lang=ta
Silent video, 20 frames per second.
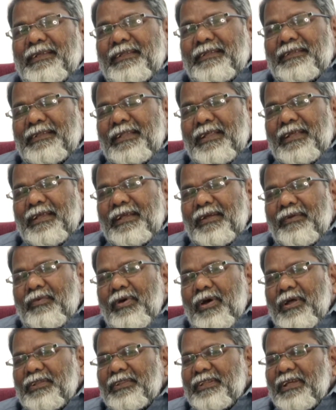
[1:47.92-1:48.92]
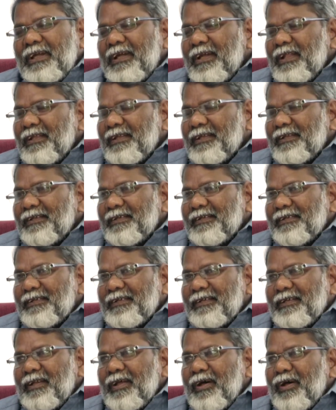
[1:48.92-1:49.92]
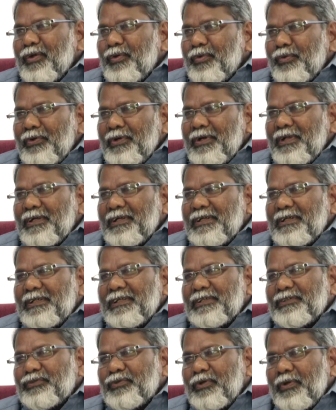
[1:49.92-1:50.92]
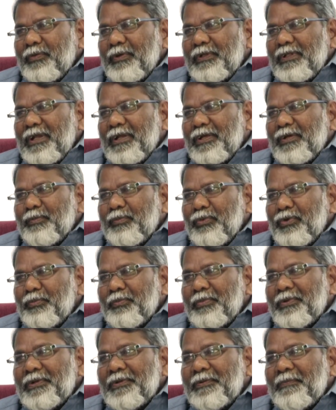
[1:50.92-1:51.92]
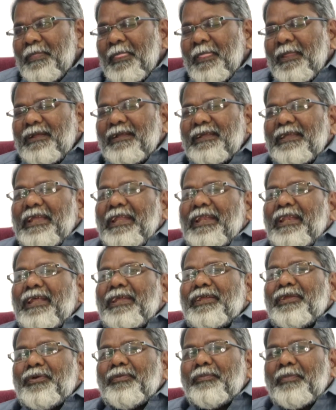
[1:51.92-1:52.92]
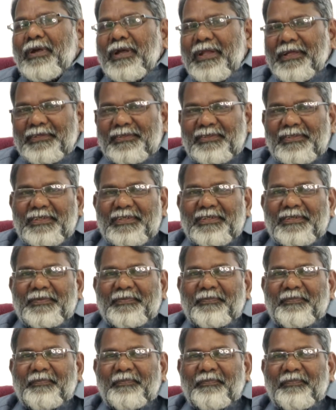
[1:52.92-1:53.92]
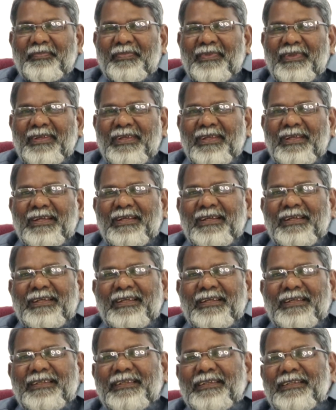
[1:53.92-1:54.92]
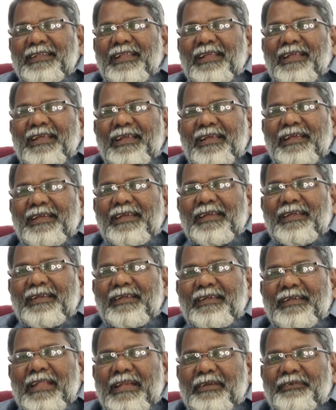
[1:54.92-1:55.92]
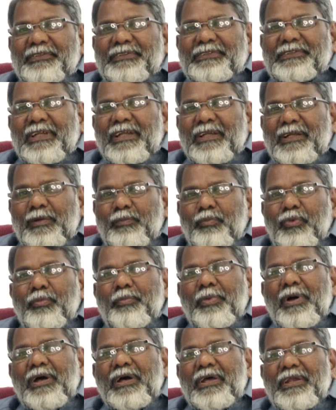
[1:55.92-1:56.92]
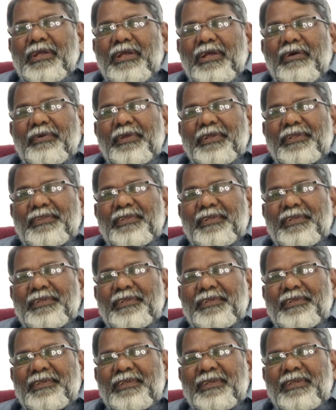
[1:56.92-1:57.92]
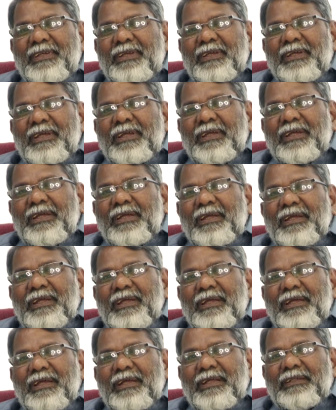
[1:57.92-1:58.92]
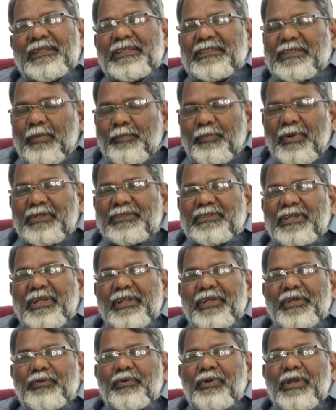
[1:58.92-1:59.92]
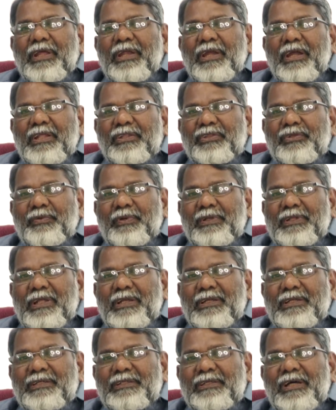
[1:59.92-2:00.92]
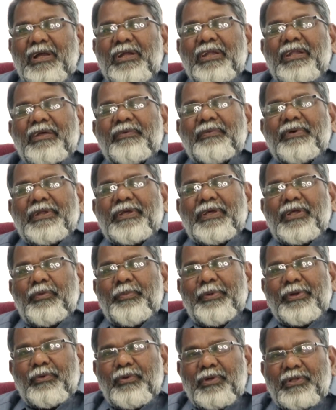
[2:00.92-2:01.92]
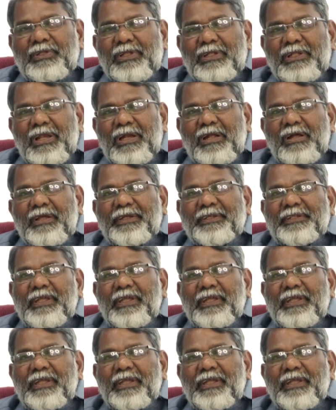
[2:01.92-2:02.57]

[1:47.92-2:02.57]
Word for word: இந்த வார்த்தைகளை நான் உங்களுக்கு சொல்வதற்கு முன்பு என்னையும் அழைத்து இந்த டெலிவிஷனுக்கு முன்பாக இருக்க வைத்து இந்த சம்பாஷணைக்குள்ளே நடத்துவதற்கு ஆண்டவர் கிருபி கொடுத்ததற்காய்